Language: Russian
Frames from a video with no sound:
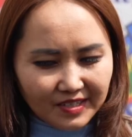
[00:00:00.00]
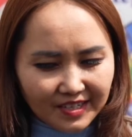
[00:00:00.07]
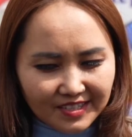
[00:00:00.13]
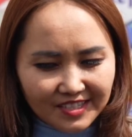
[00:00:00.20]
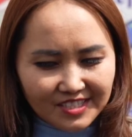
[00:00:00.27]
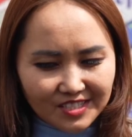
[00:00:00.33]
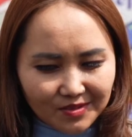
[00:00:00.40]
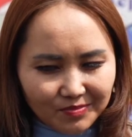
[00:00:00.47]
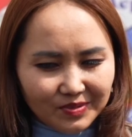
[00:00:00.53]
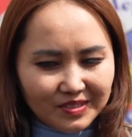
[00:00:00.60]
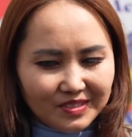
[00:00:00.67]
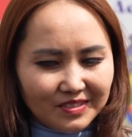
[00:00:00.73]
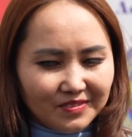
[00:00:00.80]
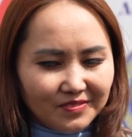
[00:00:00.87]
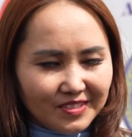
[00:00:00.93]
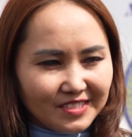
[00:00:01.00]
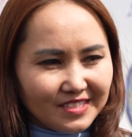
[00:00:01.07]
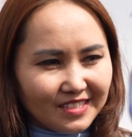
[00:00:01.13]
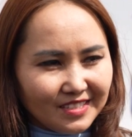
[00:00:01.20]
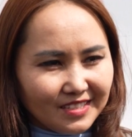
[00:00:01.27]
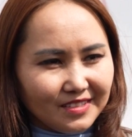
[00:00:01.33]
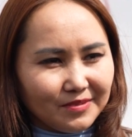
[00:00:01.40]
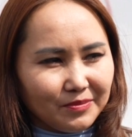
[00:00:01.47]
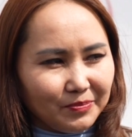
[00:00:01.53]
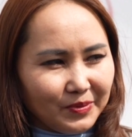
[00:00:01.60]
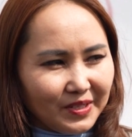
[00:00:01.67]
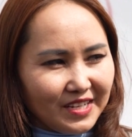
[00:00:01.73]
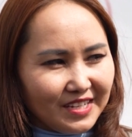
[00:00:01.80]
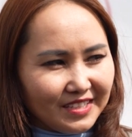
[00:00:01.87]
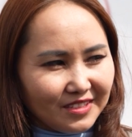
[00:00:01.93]
Конечно, мы видели
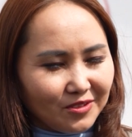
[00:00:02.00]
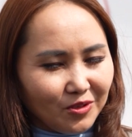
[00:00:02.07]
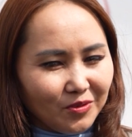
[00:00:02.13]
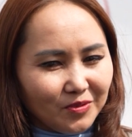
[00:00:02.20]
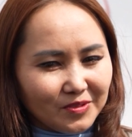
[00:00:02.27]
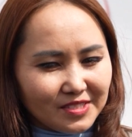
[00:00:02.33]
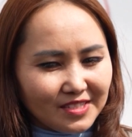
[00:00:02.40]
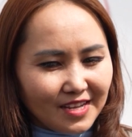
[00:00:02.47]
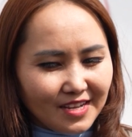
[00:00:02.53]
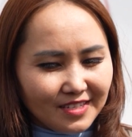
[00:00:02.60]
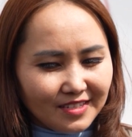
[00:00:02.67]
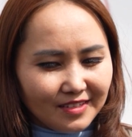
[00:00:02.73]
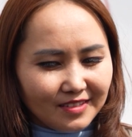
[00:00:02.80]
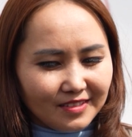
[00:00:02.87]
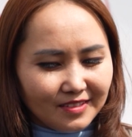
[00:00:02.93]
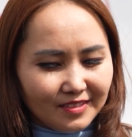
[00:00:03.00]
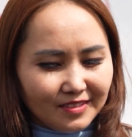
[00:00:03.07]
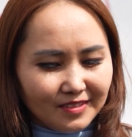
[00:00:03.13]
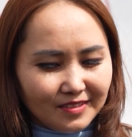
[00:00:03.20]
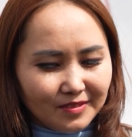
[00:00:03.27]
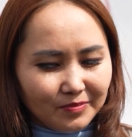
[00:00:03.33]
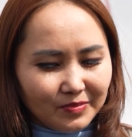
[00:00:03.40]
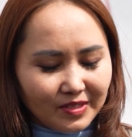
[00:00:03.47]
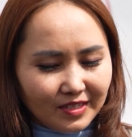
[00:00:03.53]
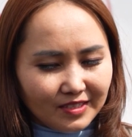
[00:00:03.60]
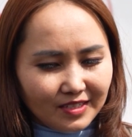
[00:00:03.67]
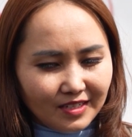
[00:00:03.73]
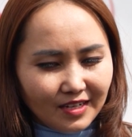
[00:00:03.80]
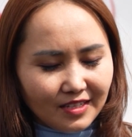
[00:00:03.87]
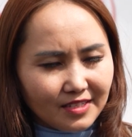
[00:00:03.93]
проект нового здания, и
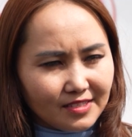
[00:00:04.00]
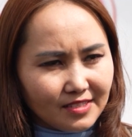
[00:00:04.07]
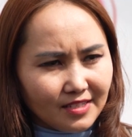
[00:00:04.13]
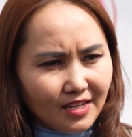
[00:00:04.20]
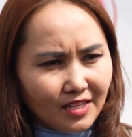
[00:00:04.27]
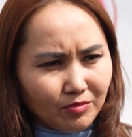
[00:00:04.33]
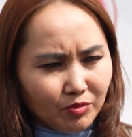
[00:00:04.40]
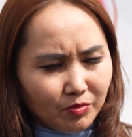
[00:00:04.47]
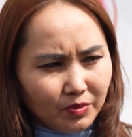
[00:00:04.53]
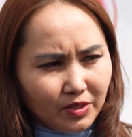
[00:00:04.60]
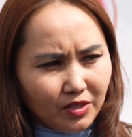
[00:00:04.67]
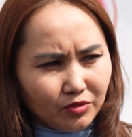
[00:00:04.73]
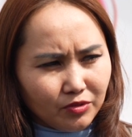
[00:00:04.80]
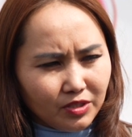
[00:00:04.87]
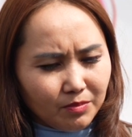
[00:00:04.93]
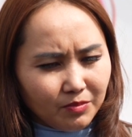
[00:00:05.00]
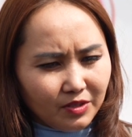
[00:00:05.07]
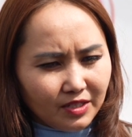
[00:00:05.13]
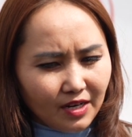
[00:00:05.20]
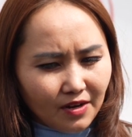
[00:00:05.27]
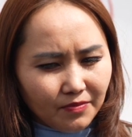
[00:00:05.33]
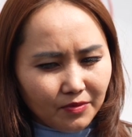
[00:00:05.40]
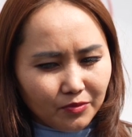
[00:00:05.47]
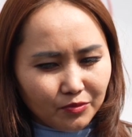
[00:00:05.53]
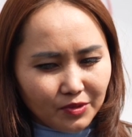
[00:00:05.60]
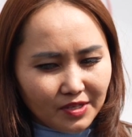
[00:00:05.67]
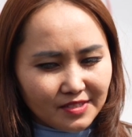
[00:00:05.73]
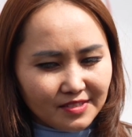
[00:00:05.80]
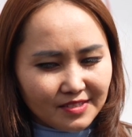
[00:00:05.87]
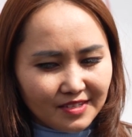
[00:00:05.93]
благодаря национальному проекту демографии у
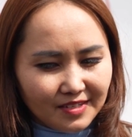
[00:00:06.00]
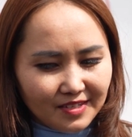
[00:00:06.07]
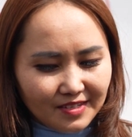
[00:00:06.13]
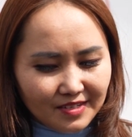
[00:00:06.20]
нас